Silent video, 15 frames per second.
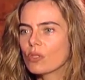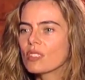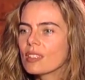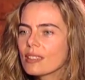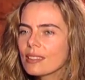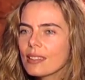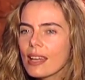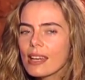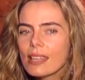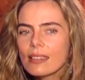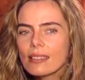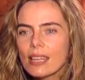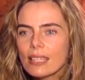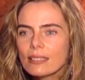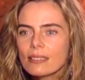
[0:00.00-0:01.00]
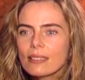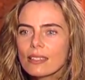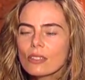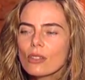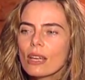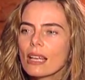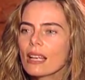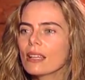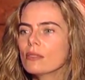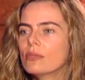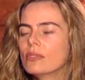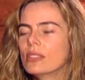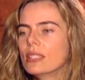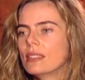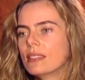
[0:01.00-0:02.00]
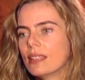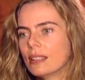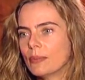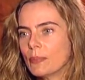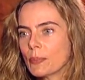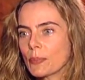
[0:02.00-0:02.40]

você está retratando aquela vida. Mas eu